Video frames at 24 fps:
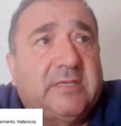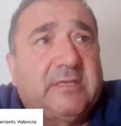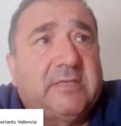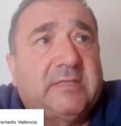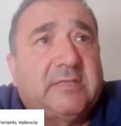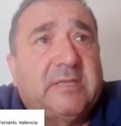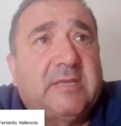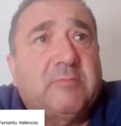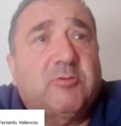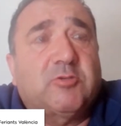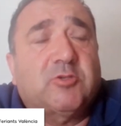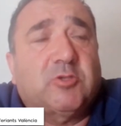
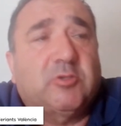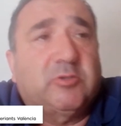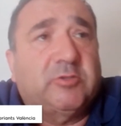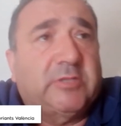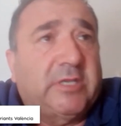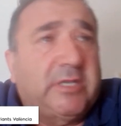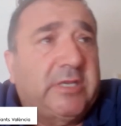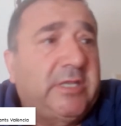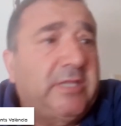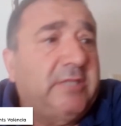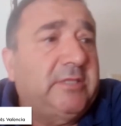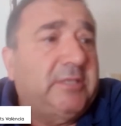eh, tenemos tenemos
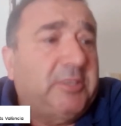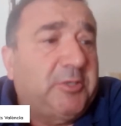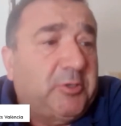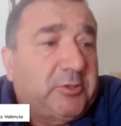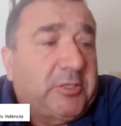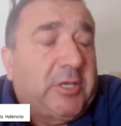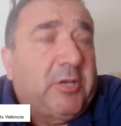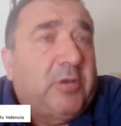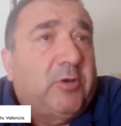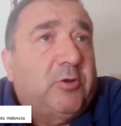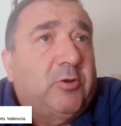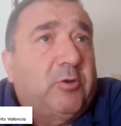teniente, yo
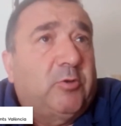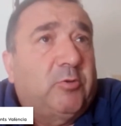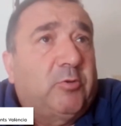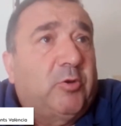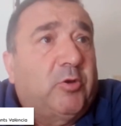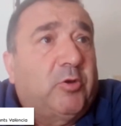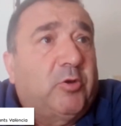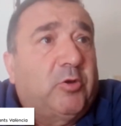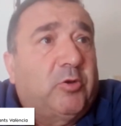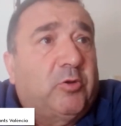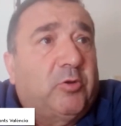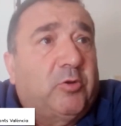tengo
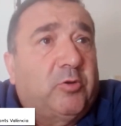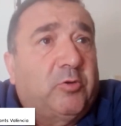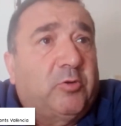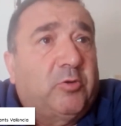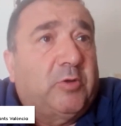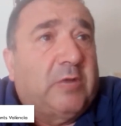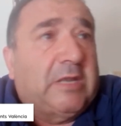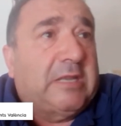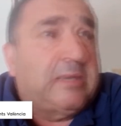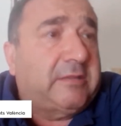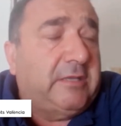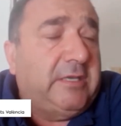
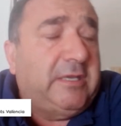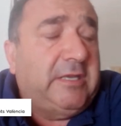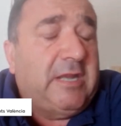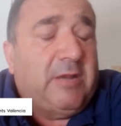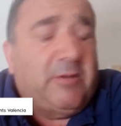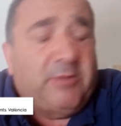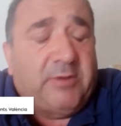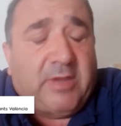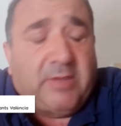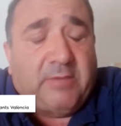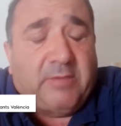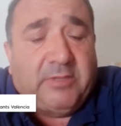luego
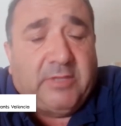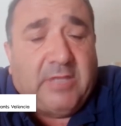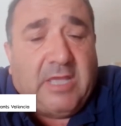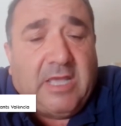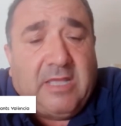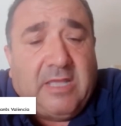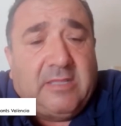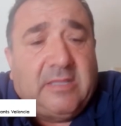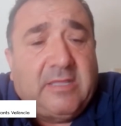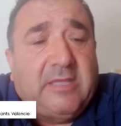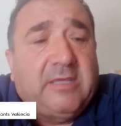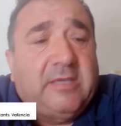Alcira o
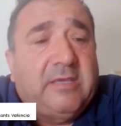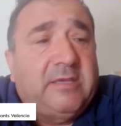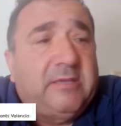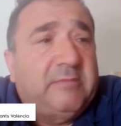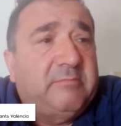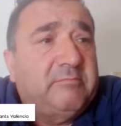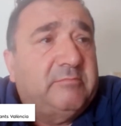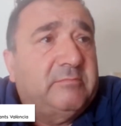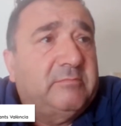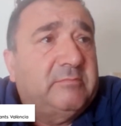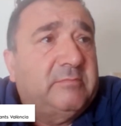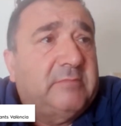Navidad
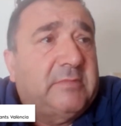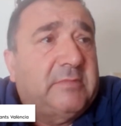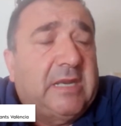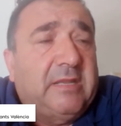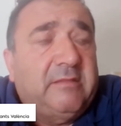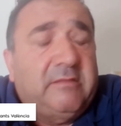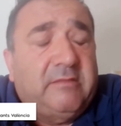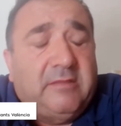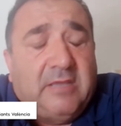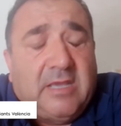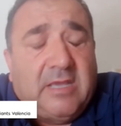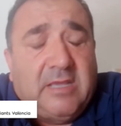en
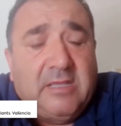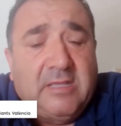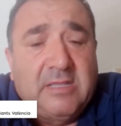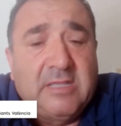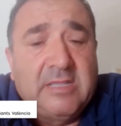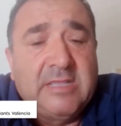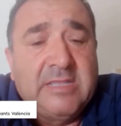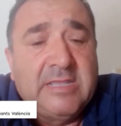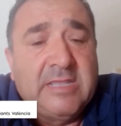Valencia,